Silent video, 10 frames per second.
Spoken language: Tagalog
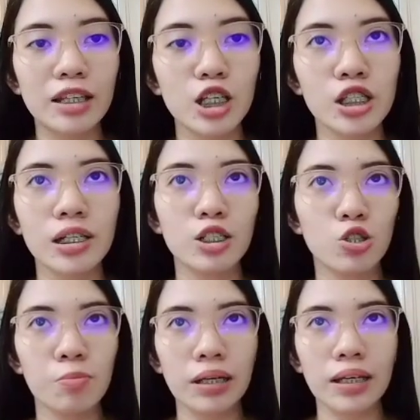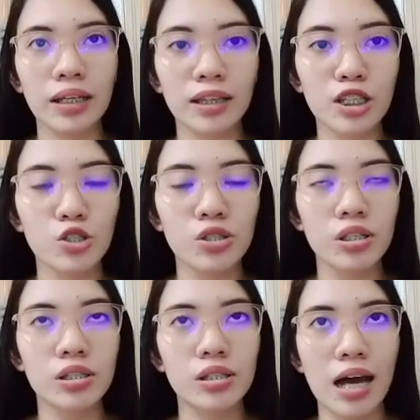ng screen nyo, makikita nyo
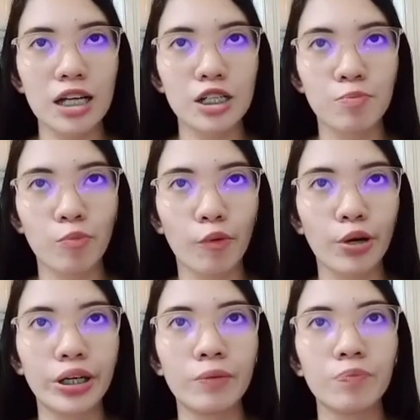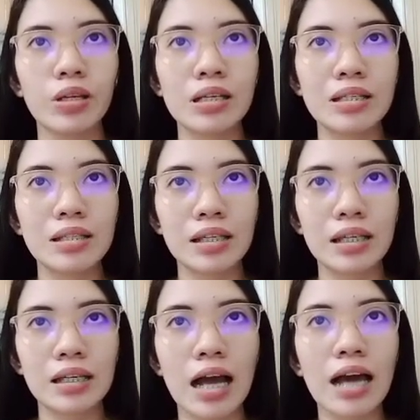si dashboard
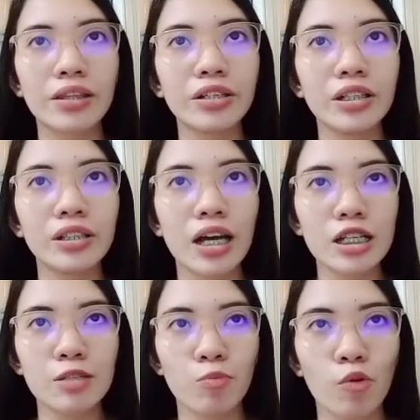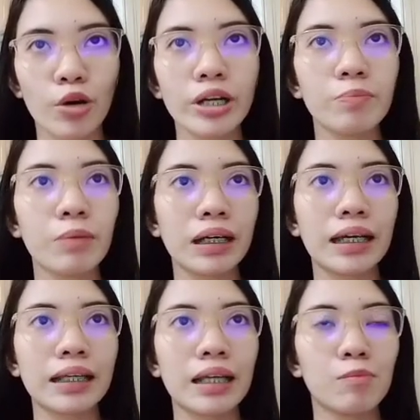see, under the dashboard,
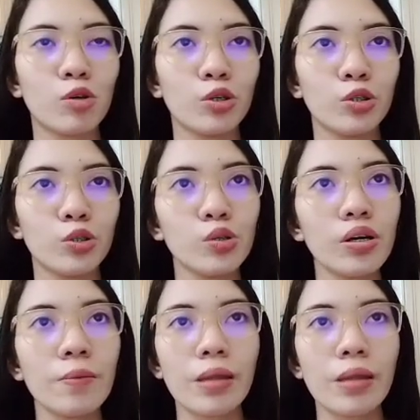makikita mo yung